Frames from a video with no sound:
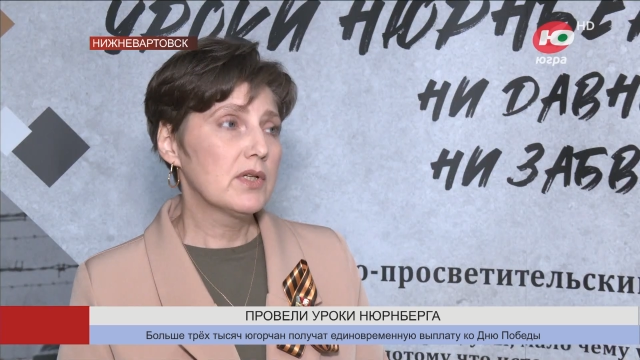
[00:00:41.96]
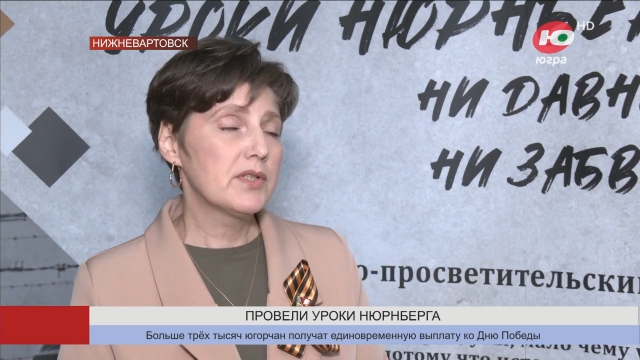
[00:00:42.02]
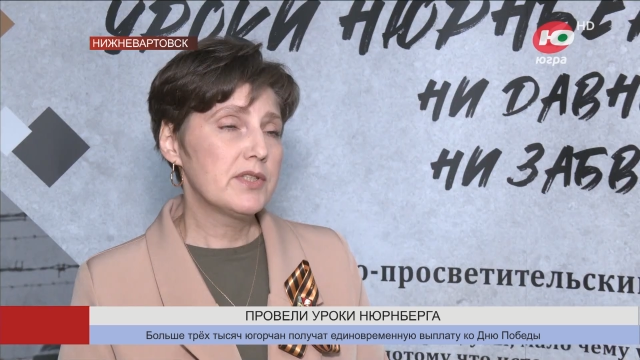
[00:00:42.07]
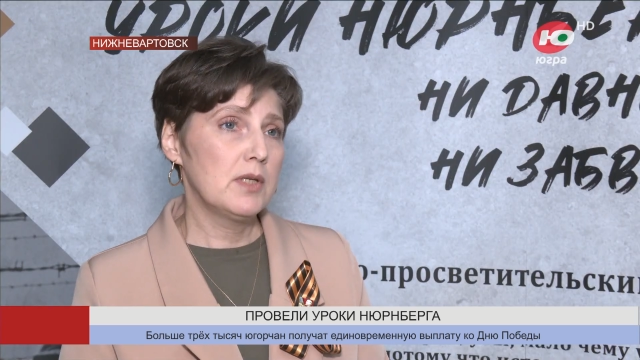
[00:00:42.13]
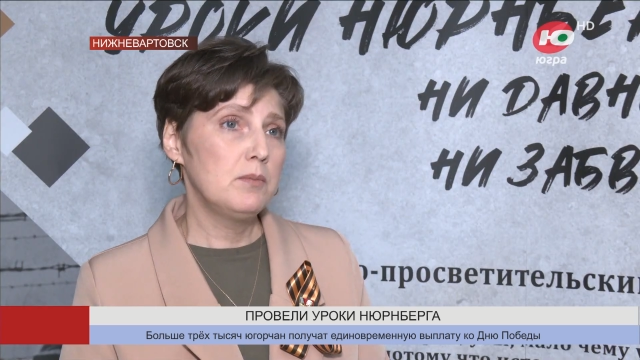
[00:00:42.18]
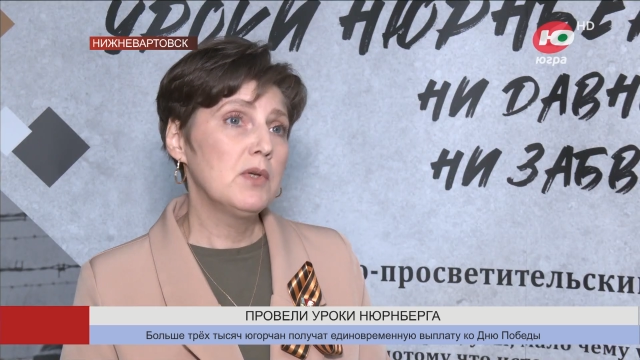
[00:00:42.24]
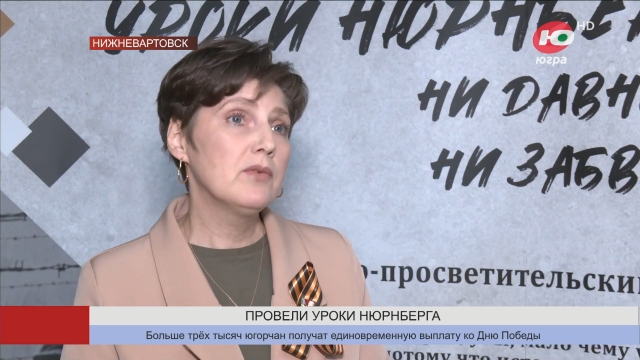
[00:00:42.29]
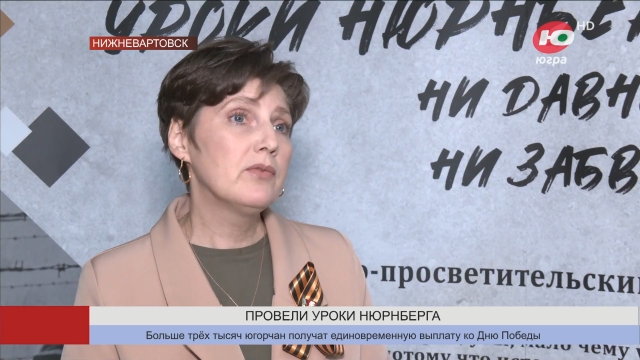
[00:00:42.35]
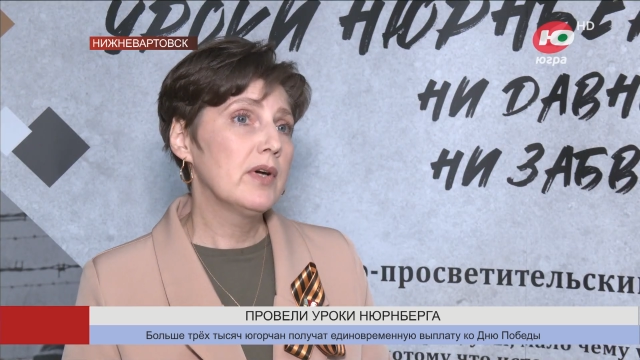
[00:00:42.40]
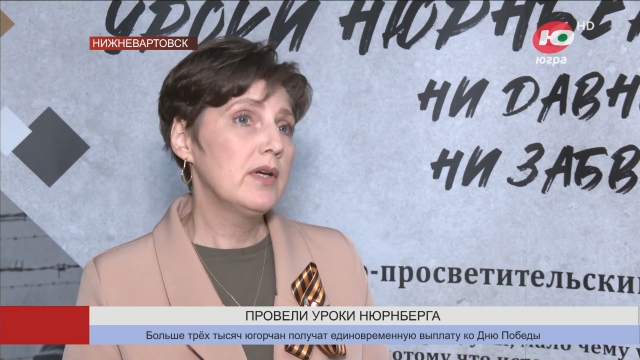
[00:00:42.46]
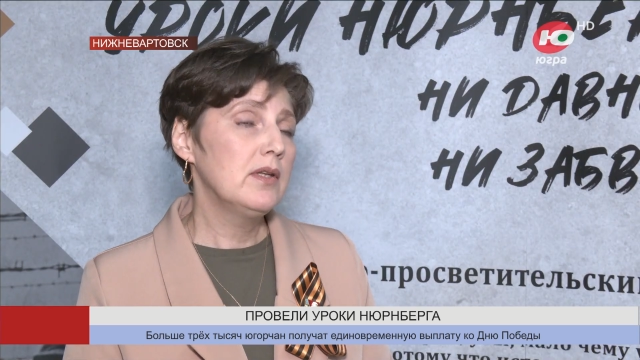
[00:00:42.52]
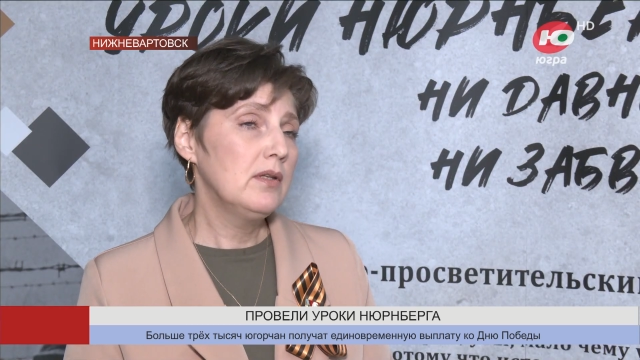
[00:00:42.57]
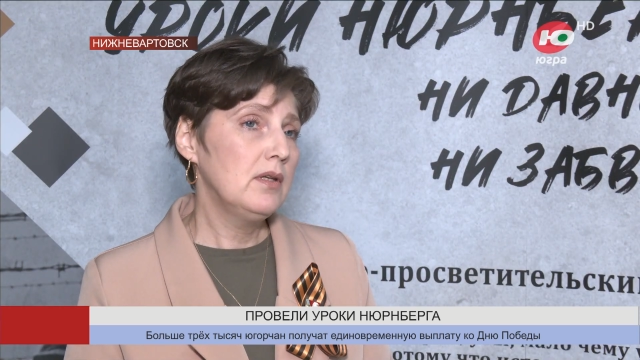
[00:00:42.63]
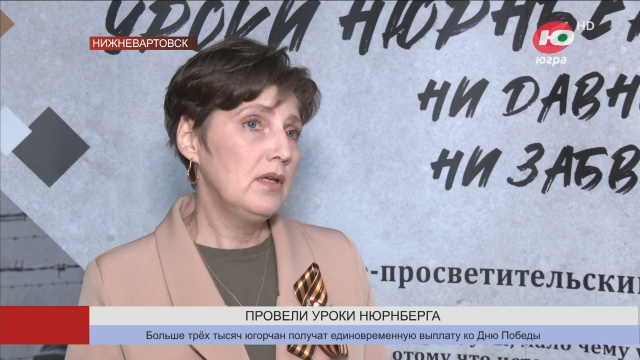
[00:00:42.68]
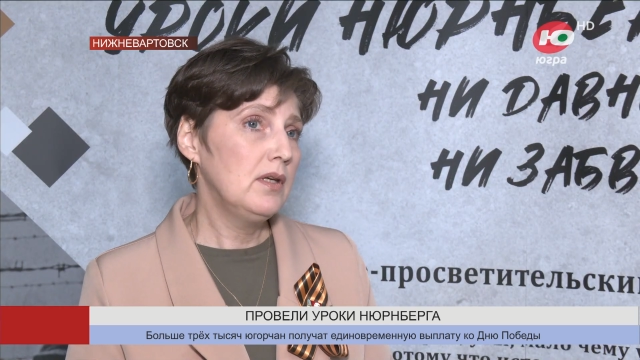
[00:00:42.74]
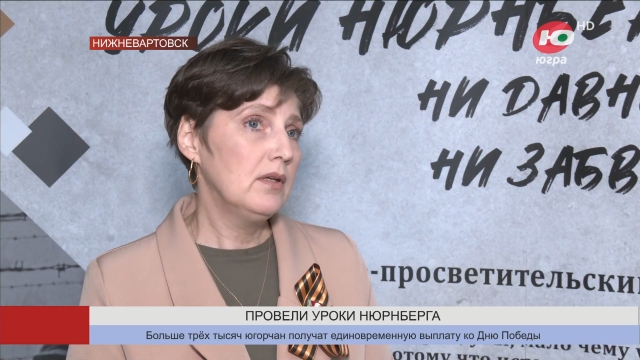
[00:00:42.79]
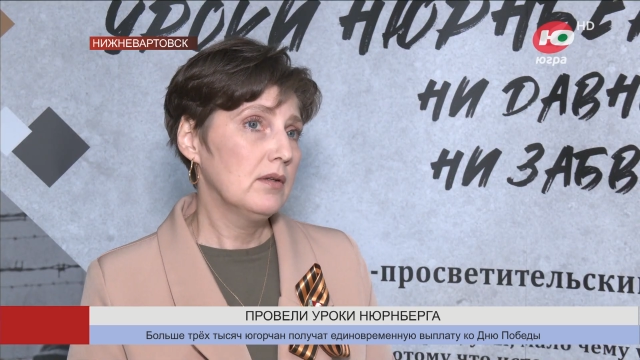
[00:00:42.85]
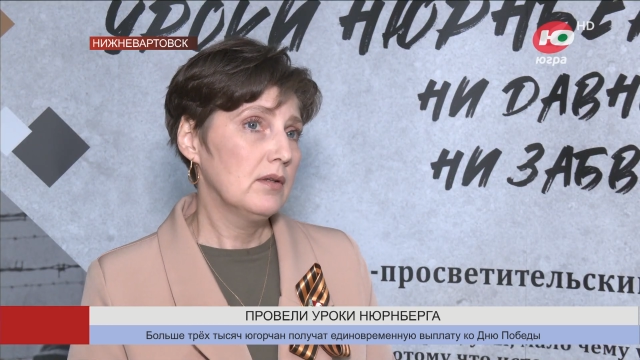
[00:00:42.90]
теме
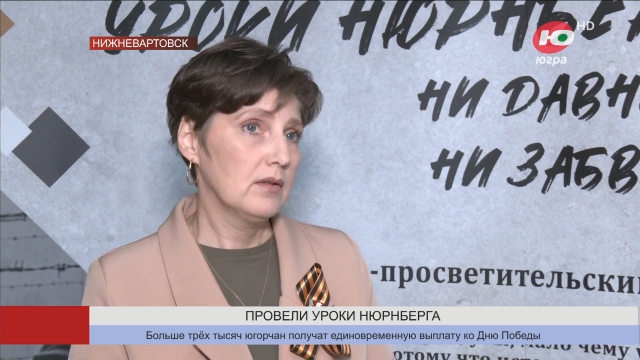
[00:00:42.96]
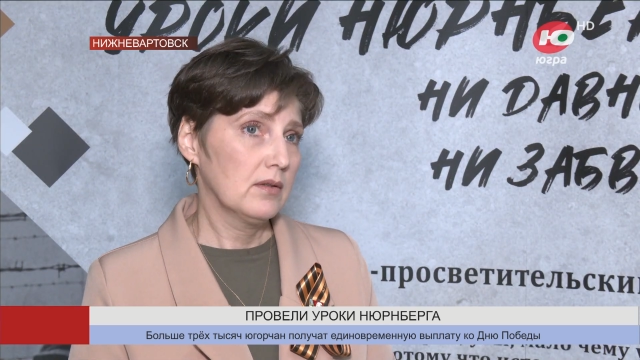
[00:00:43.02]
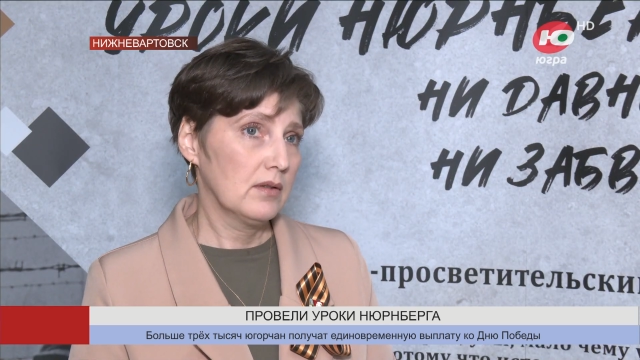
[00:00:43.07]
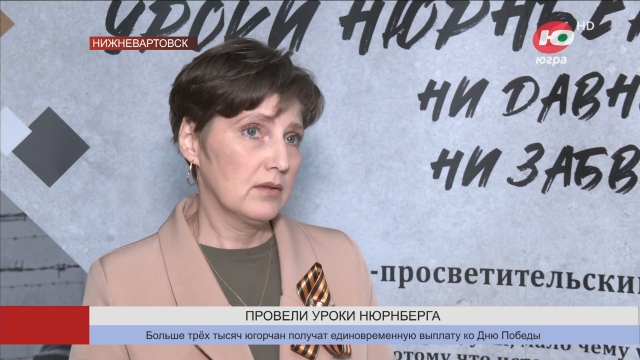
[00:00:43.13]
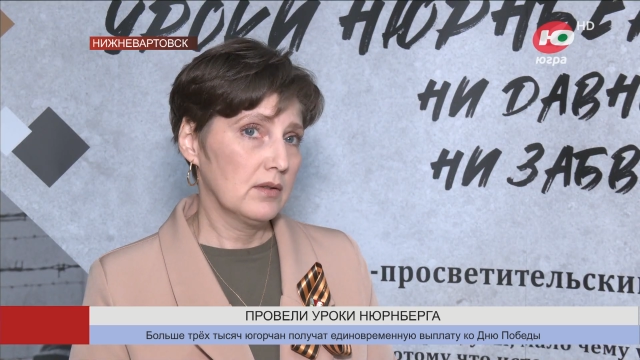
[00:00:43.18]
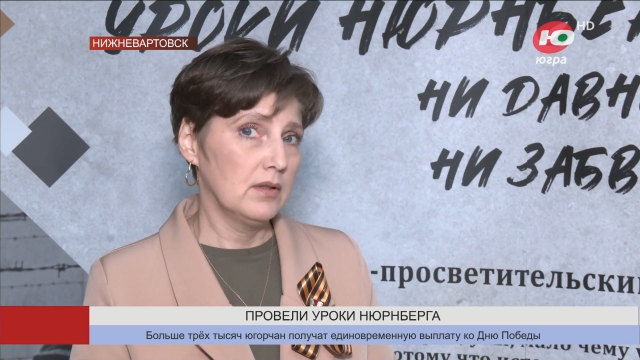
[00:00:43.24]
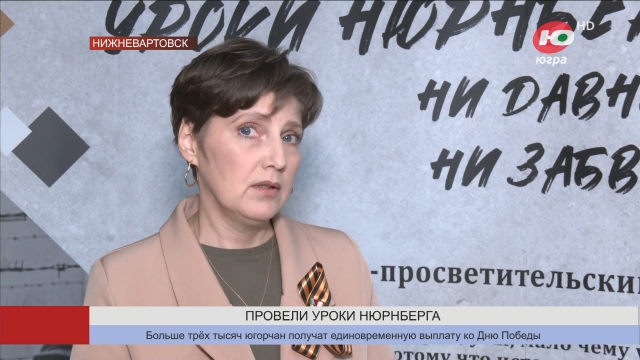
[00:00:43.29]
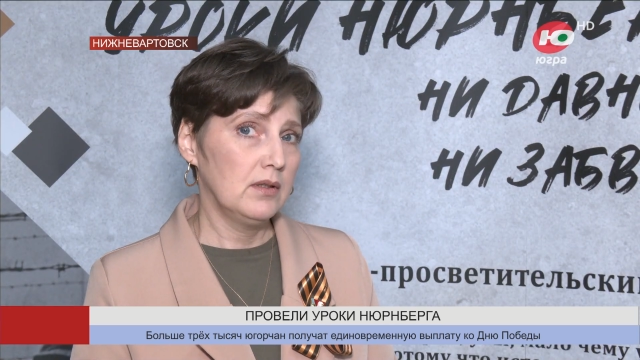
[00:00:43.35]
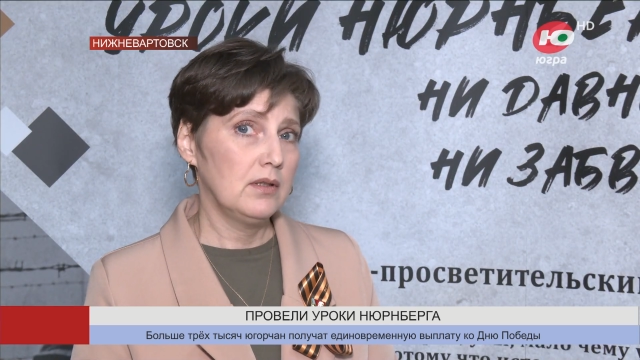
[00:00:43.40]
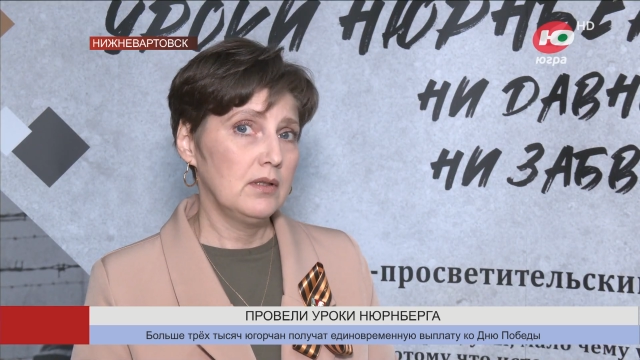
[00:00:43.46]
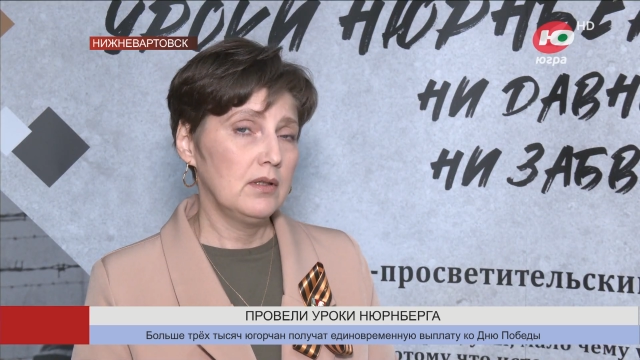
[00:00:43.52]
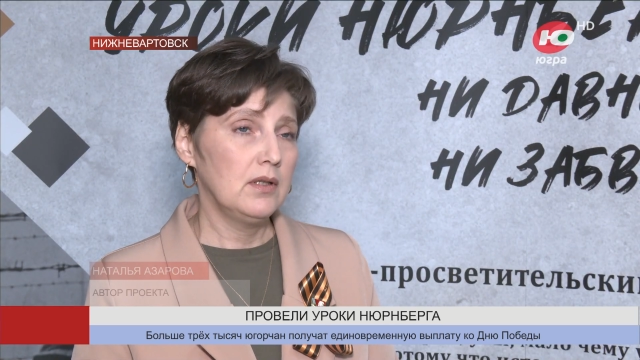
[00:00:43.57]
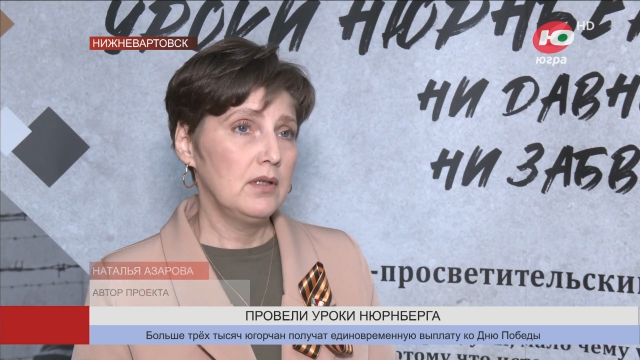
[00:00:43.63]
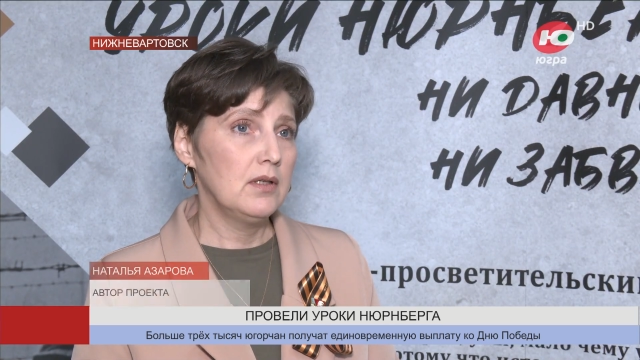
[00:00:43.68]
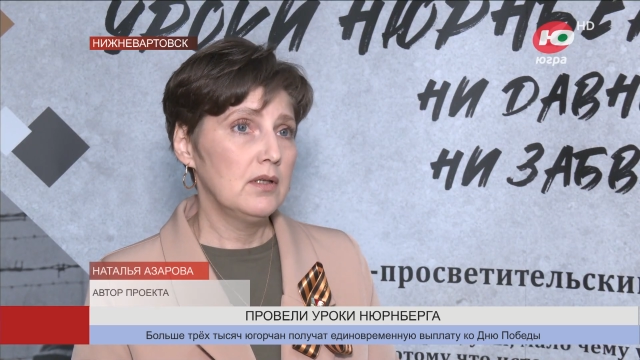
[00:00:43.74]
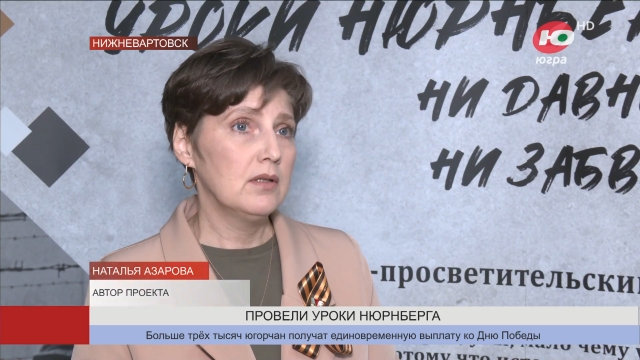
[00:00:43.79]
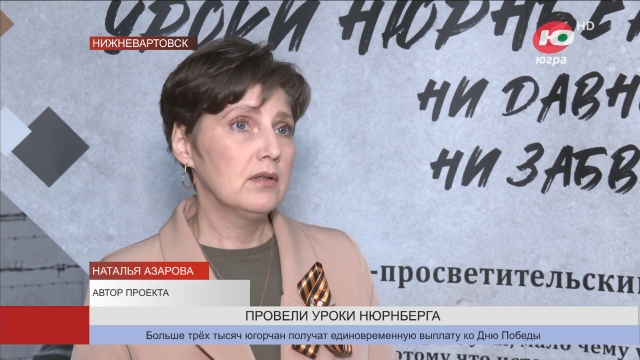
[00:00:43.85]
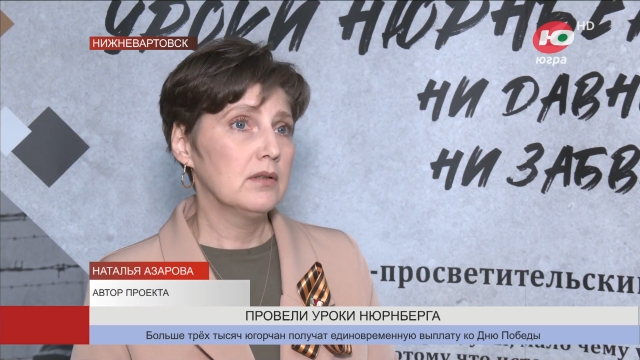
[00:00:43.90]
войны и,
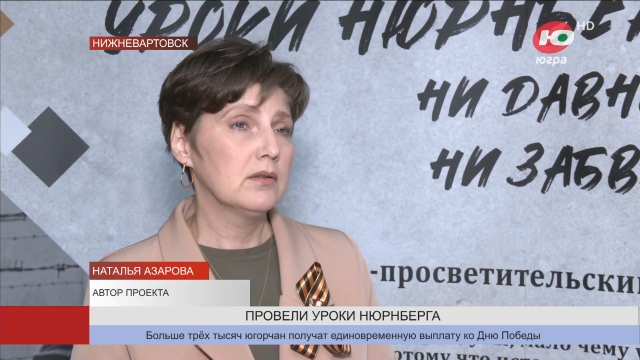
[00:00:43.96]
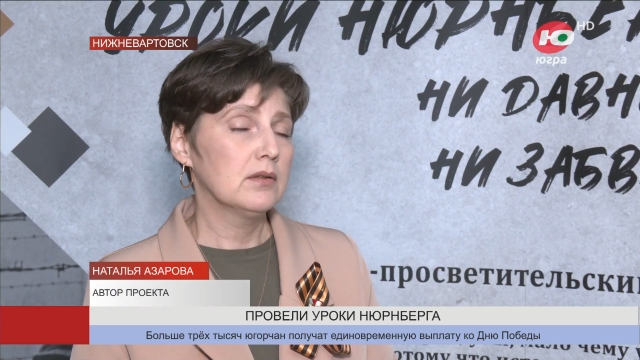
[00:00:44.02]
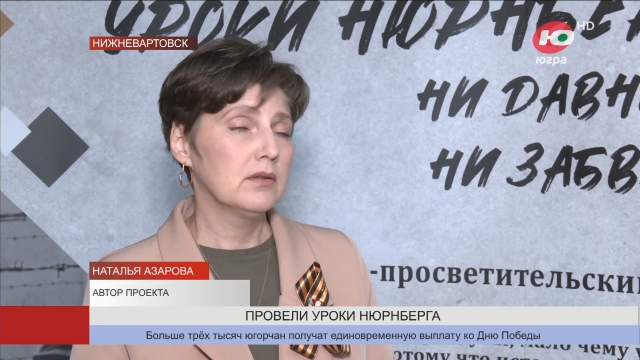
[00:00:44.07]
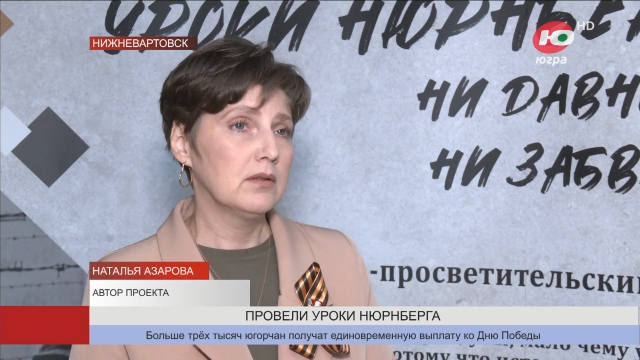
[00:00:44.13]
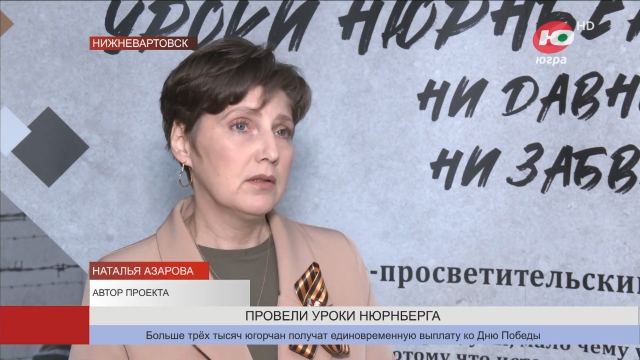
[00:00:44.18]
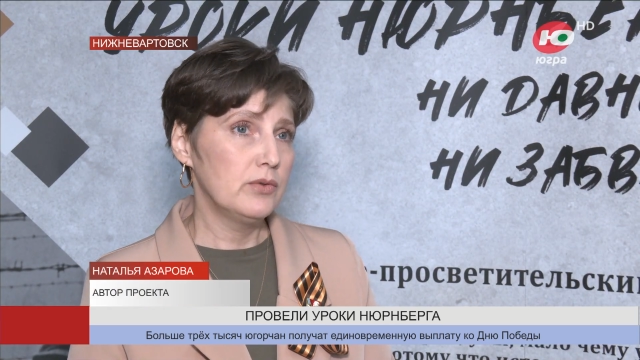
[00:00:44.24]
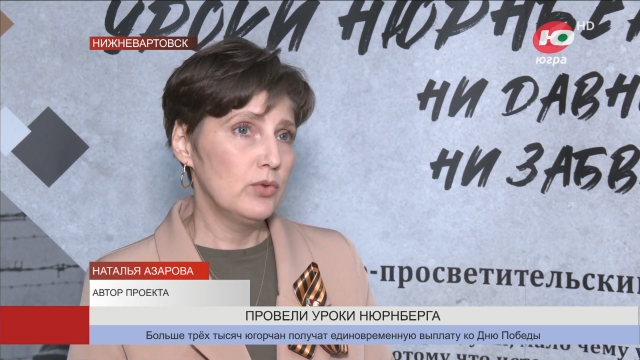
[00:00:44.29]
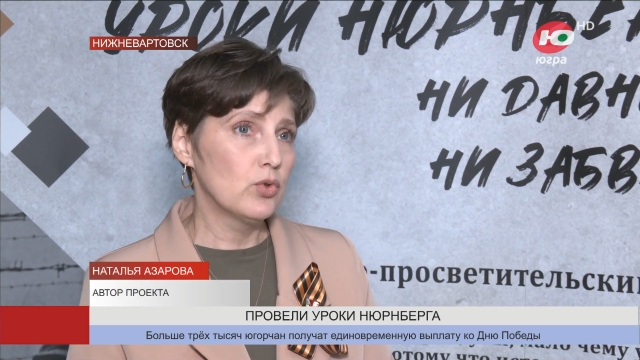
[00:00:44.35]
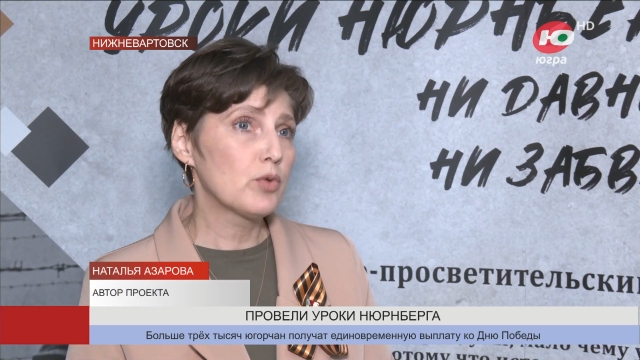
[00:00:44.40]
и э,